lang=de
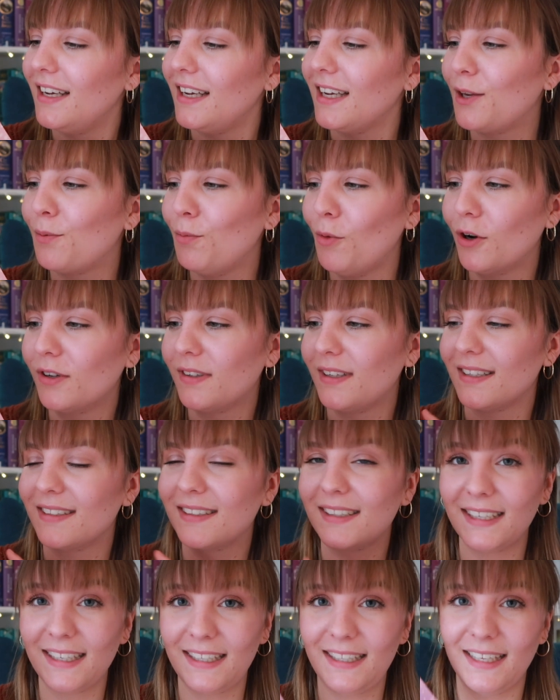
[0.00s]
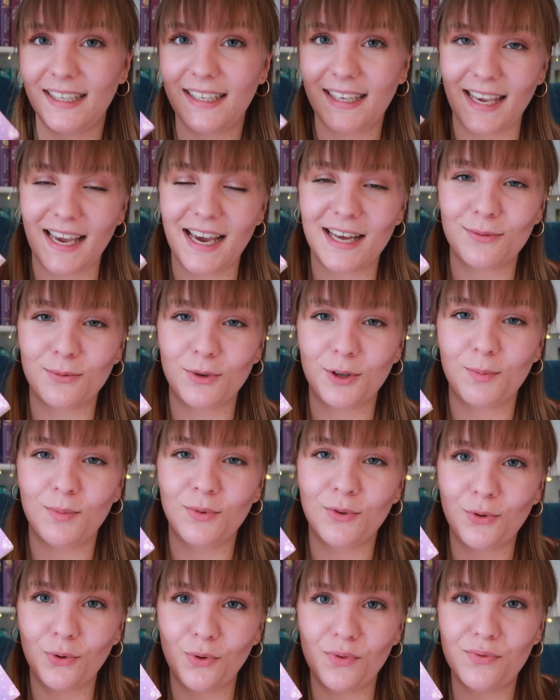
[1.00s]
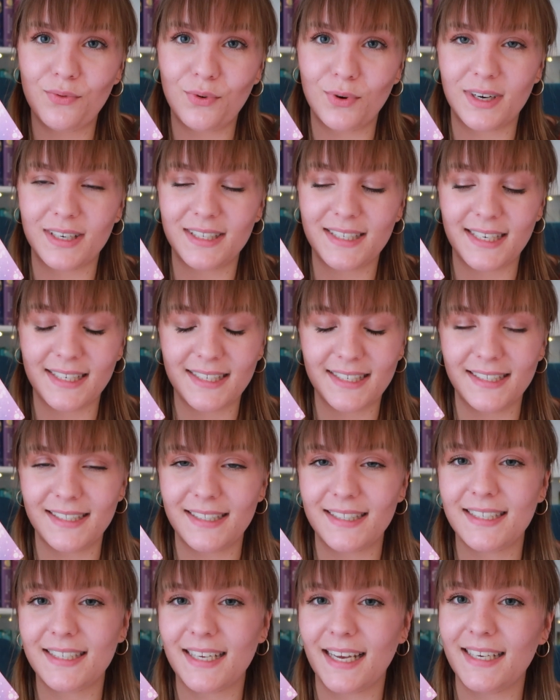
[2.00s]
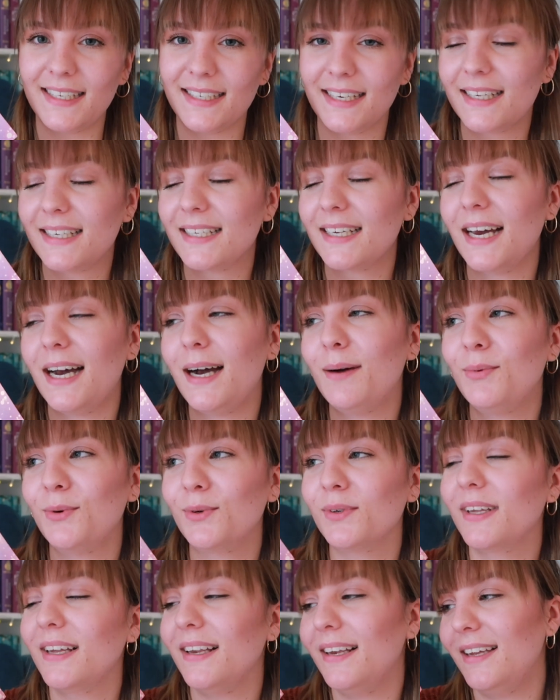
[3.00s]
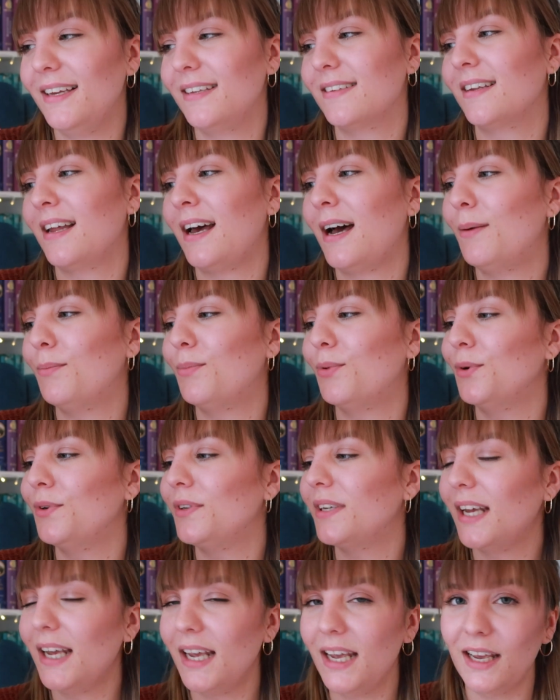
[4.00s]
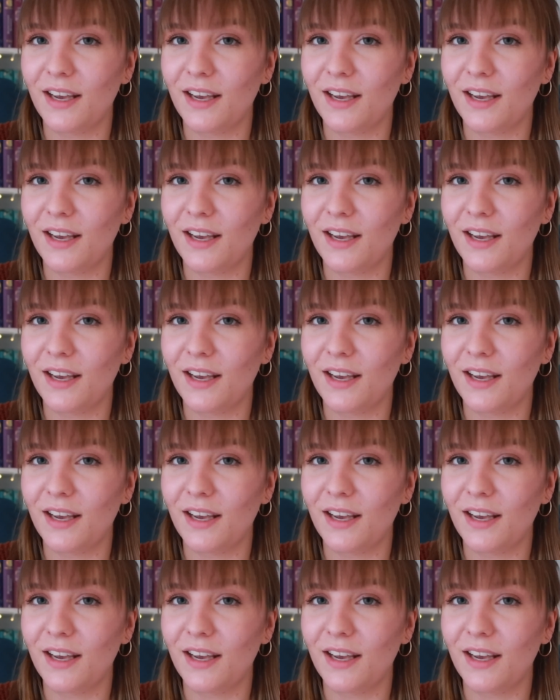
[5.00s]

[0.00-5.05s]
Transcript: ich mochte das richtig gern und ich bin so froh, dass ich das letztes Jahr entdeckt habe und gelesen habe und